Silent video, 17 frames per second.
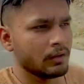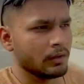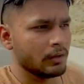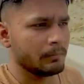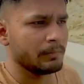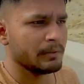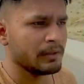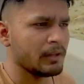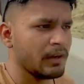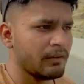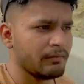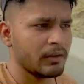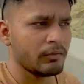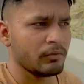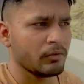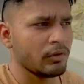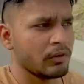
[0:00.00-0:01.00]
अभी यहाँ
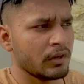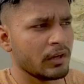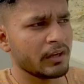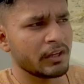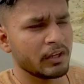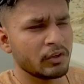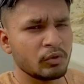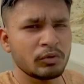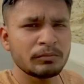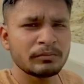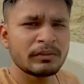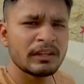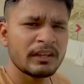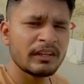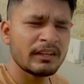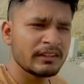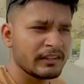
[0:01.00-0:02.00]
पर वॉक करके
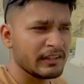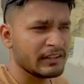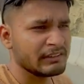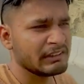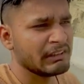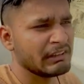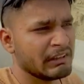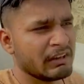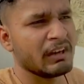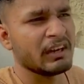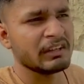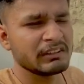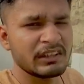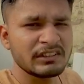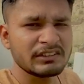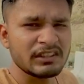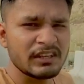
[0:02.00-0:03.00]
घूमते हैं देखते हैं कहाँ
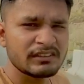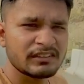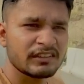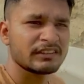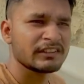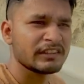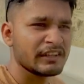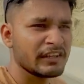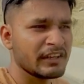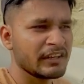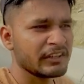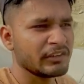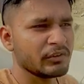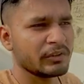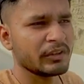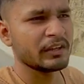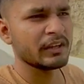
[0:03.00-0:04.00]
तक जा सकते हैं
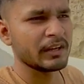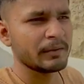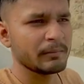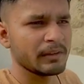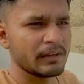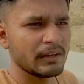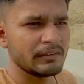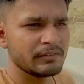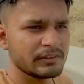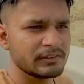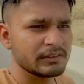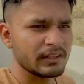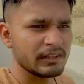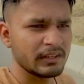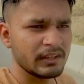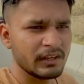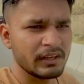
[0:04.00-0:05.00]
क्योंकि गर्मी काफ़ी
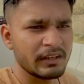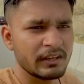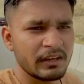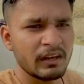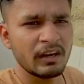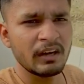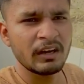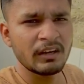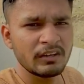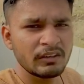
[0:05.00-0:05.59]
ज़्यादा है यहाँ